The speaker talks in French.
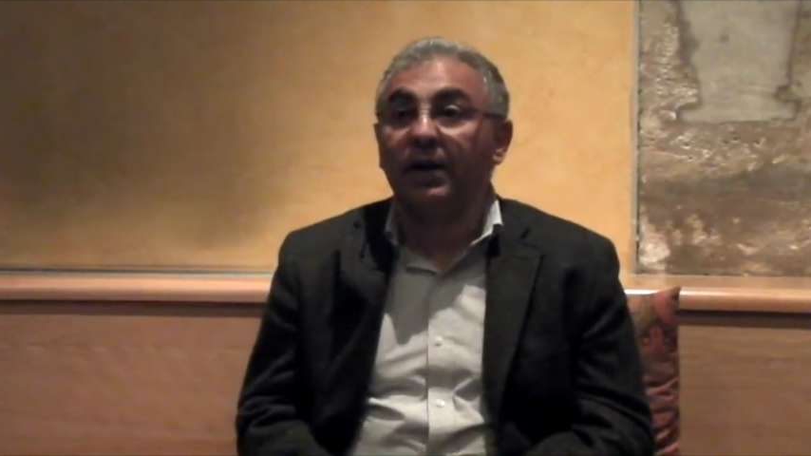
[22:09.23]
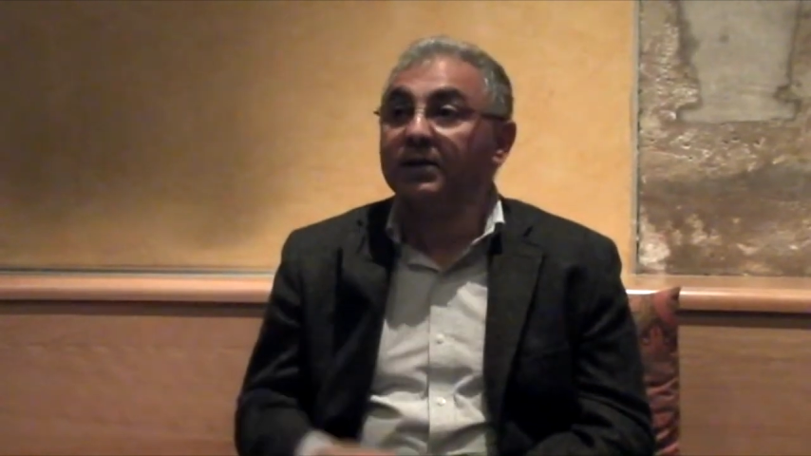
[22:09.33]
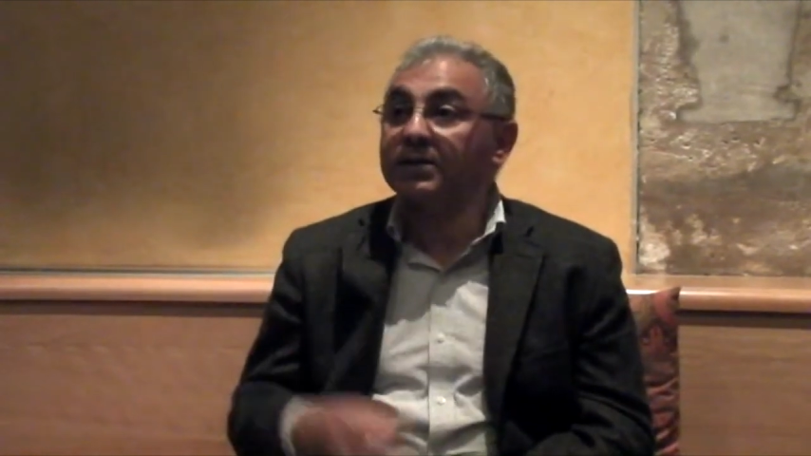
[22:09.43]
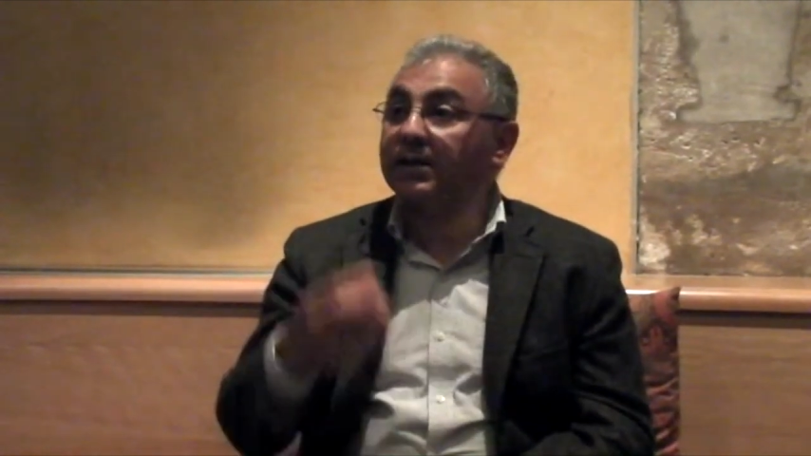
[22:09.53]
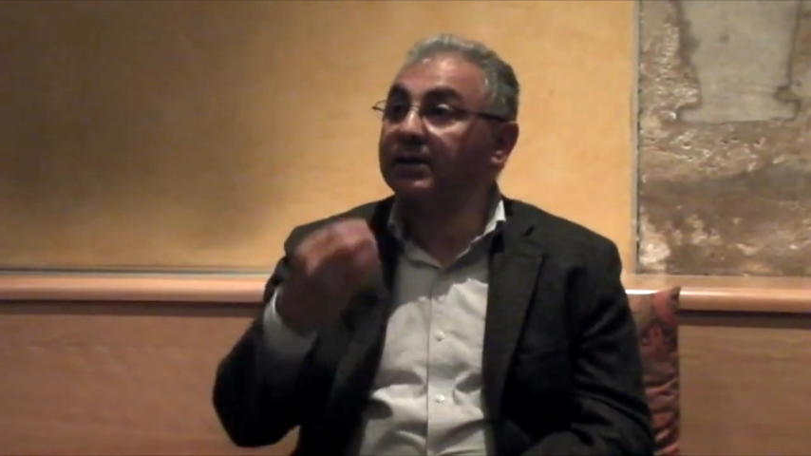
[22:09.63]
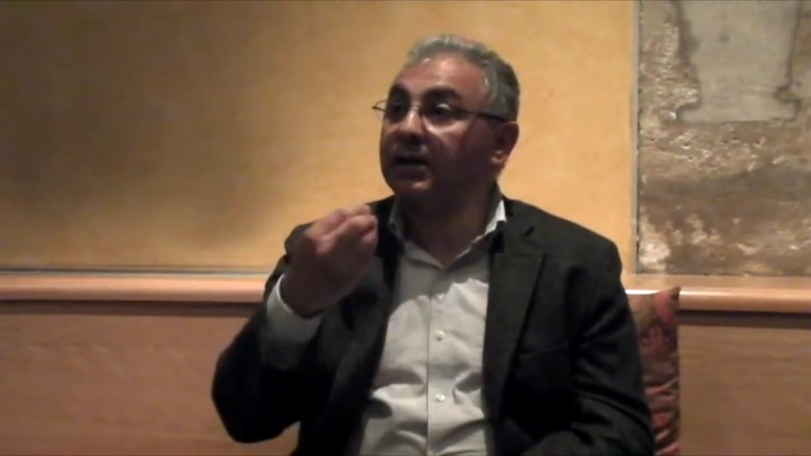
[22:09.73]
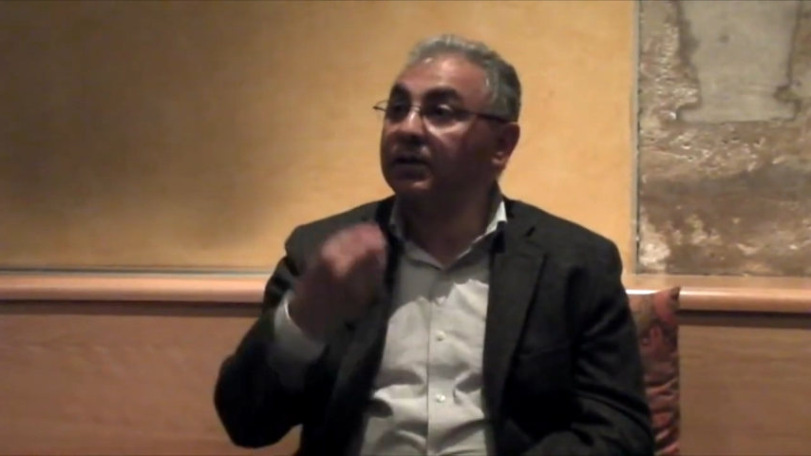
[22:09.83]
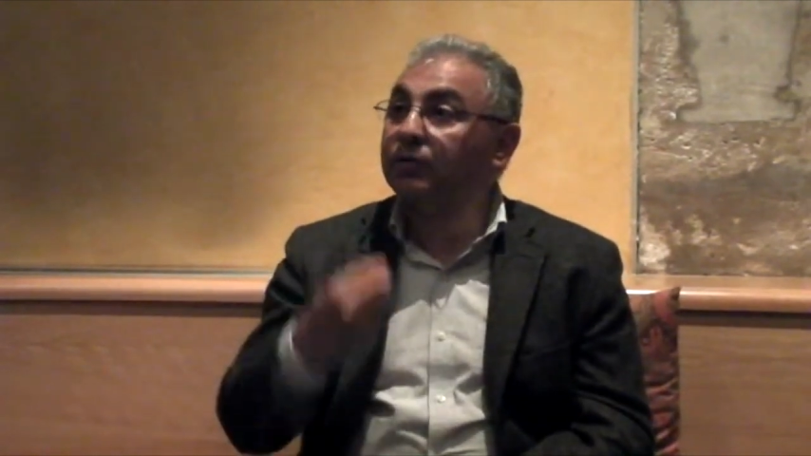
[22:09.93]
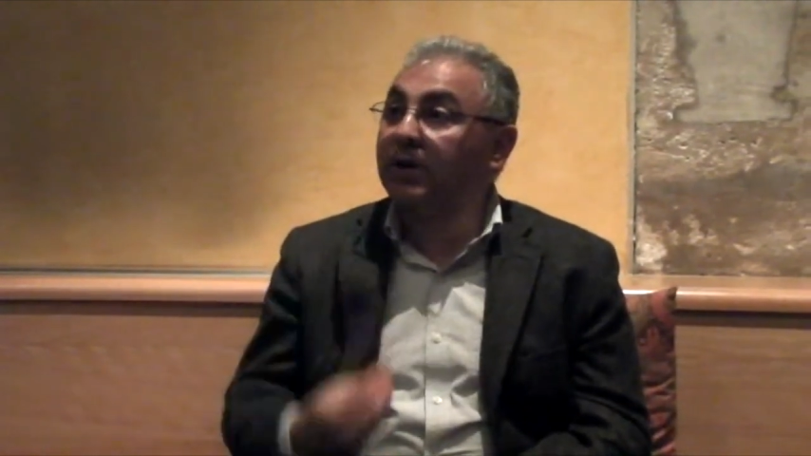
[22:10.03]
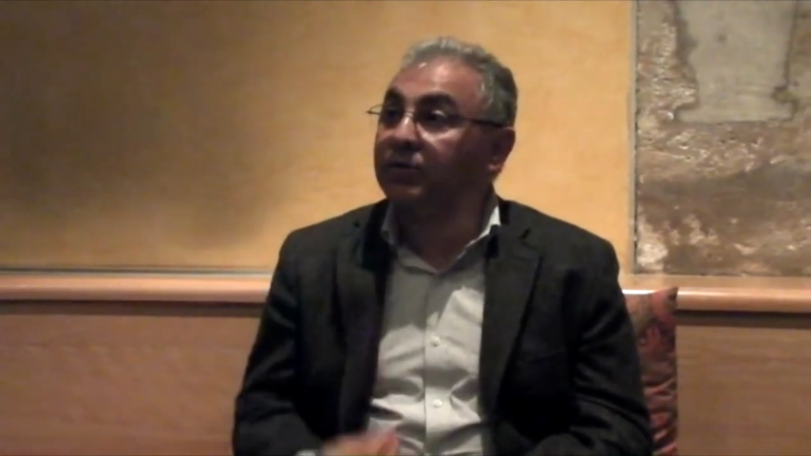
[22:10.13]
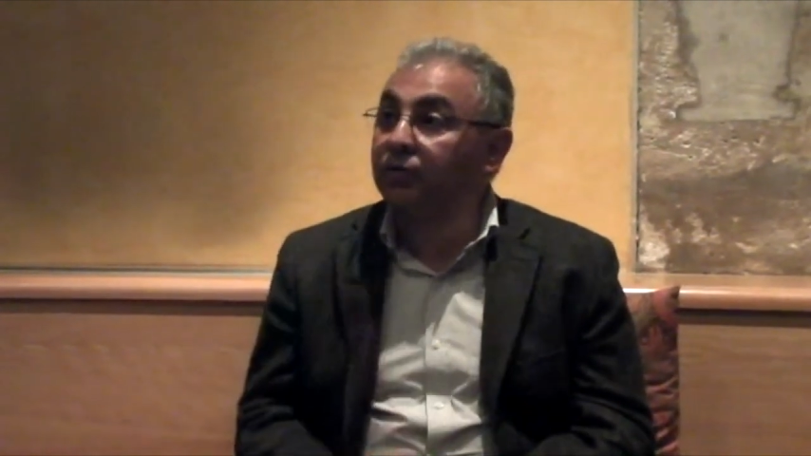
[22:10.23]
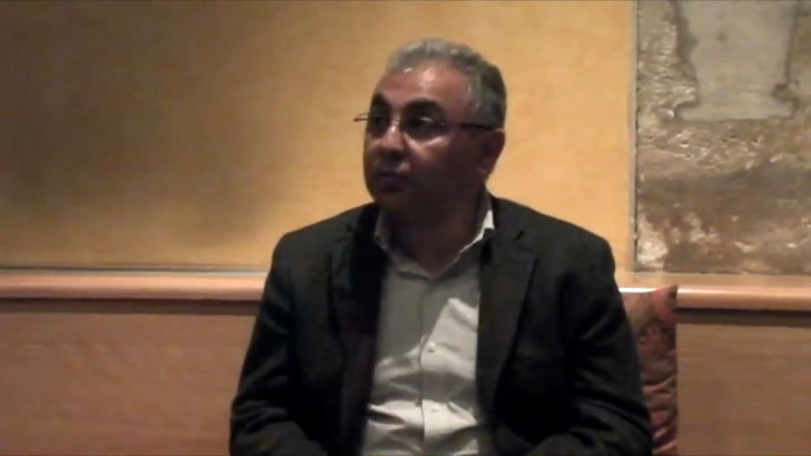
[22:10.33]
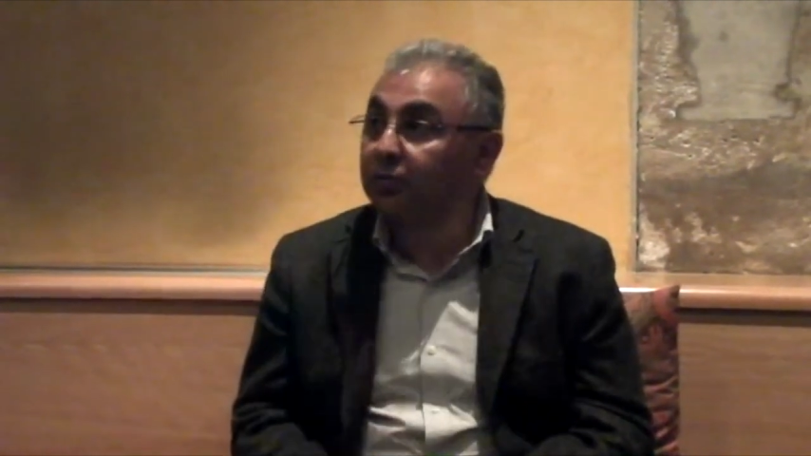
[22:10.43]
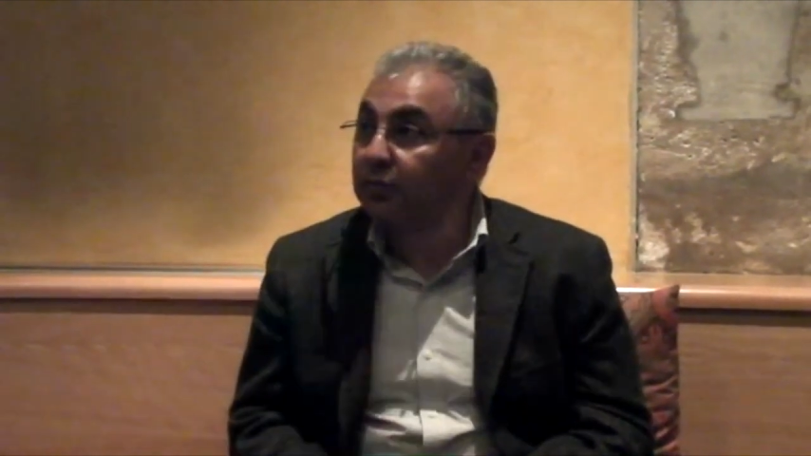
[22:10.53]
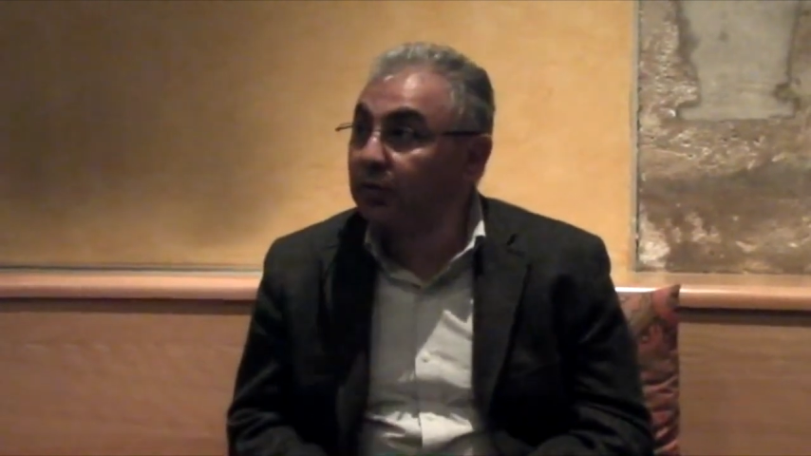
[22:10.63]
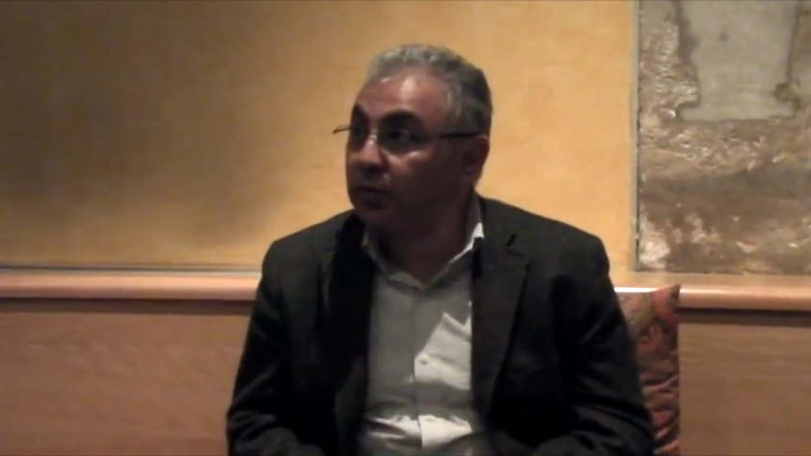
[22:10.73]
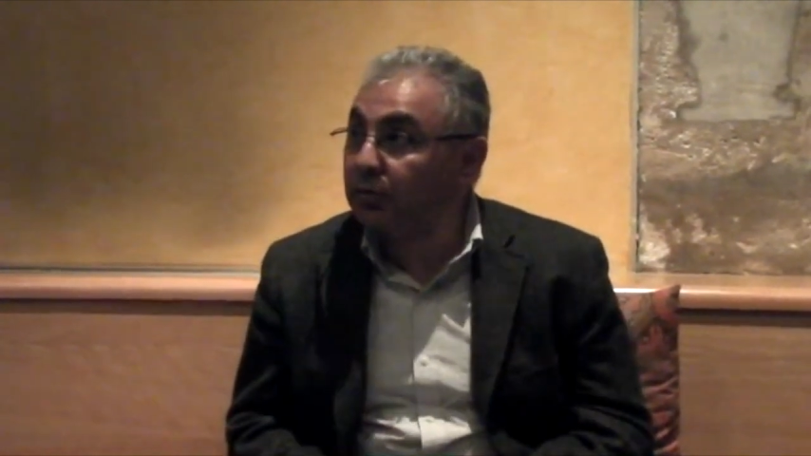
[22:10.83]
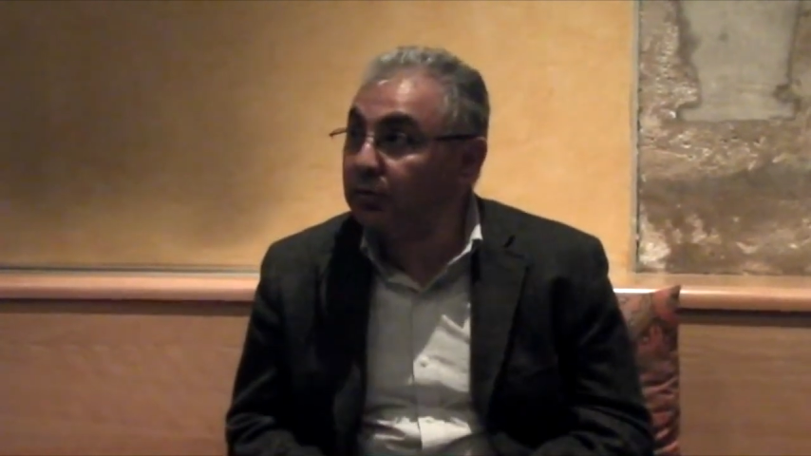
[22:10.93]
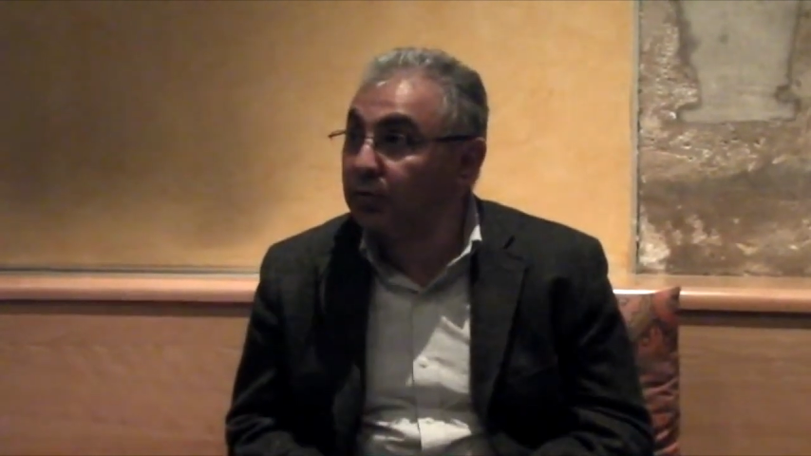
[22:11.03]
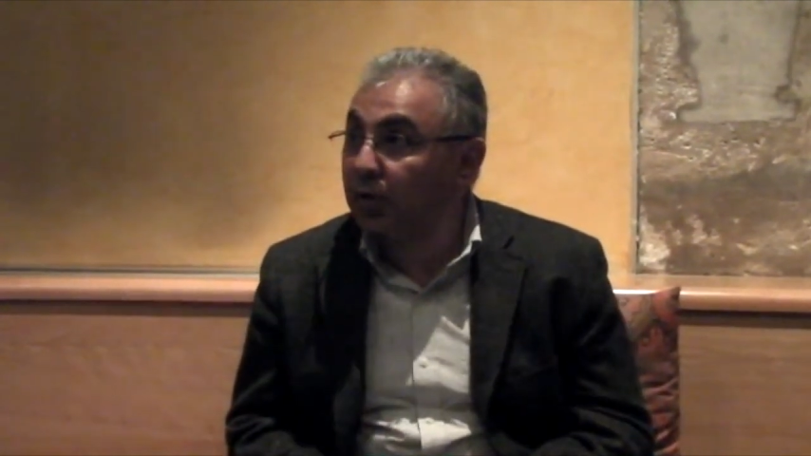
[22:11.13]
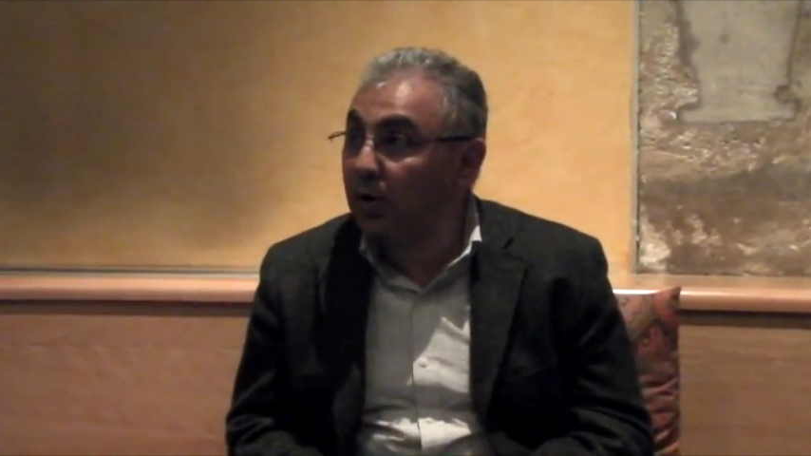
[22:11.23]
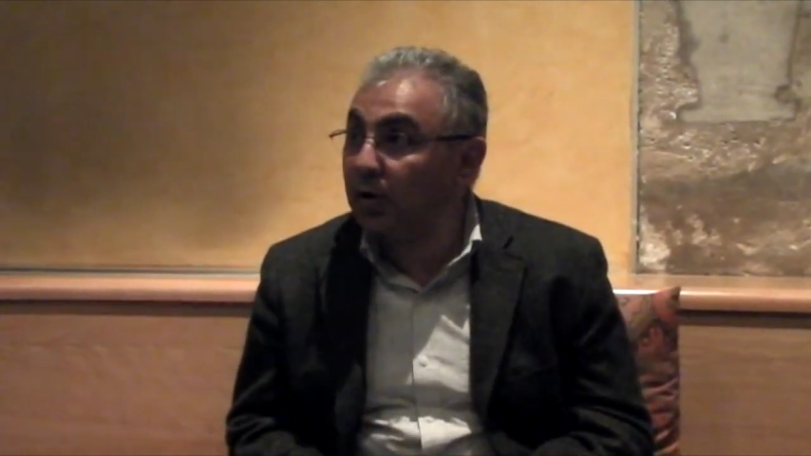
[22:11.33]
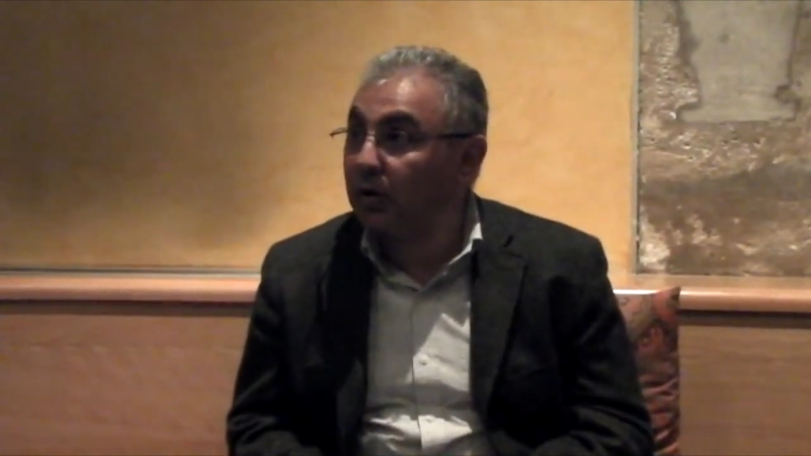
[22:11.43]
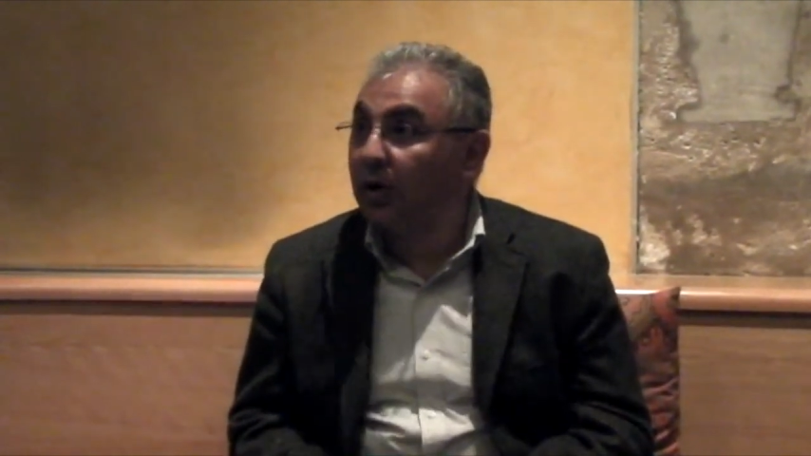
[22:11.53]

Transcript: cette éducation euh, du cœur,